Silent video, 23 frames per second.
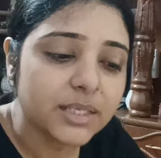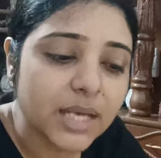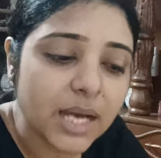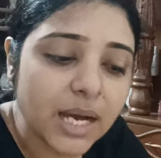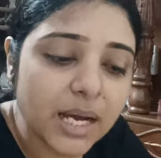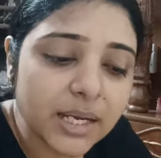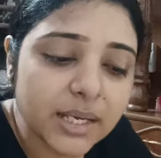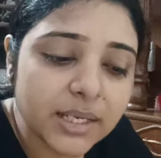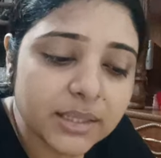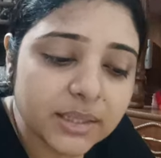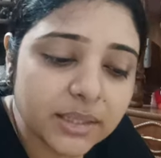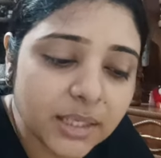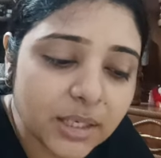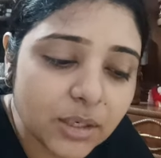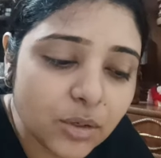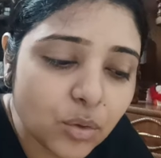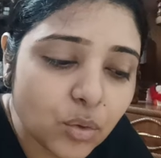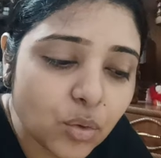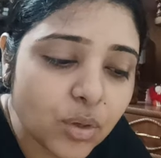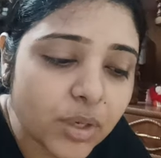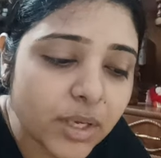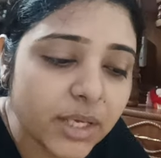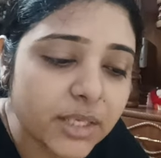यहाँ कितने
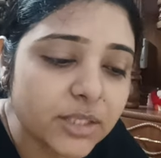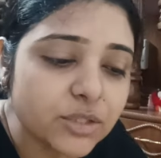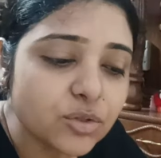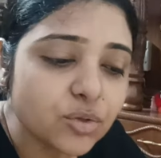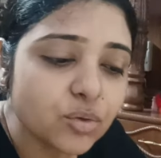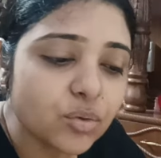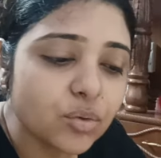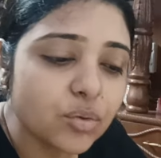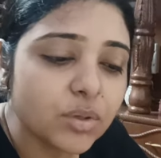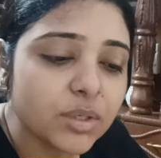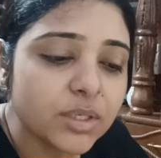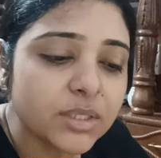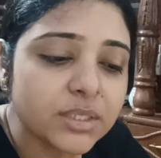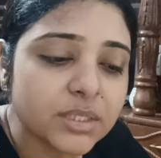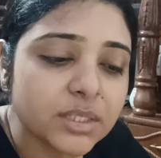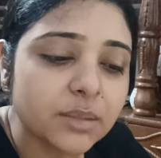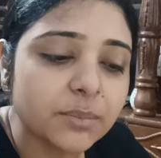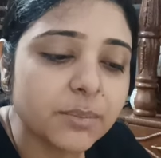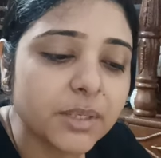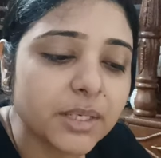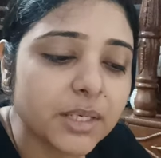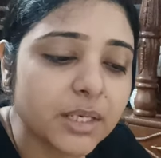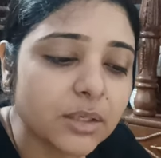लोग हैं जो इस
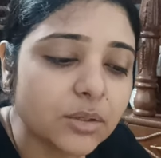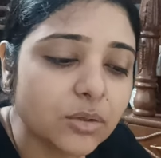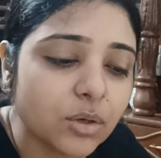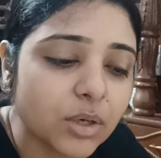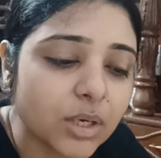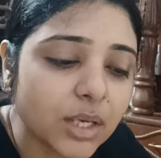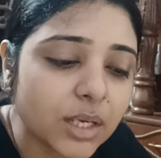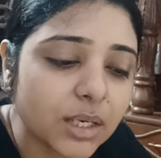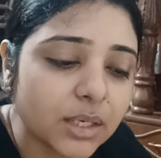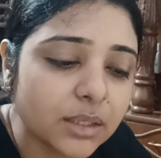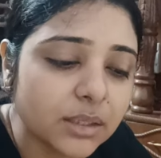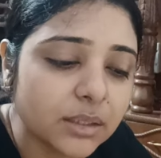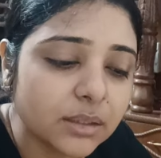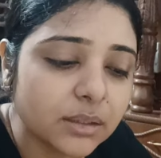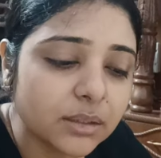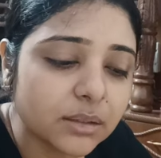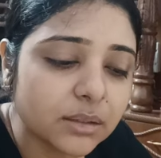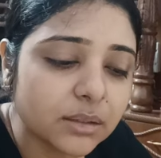समय के दौरान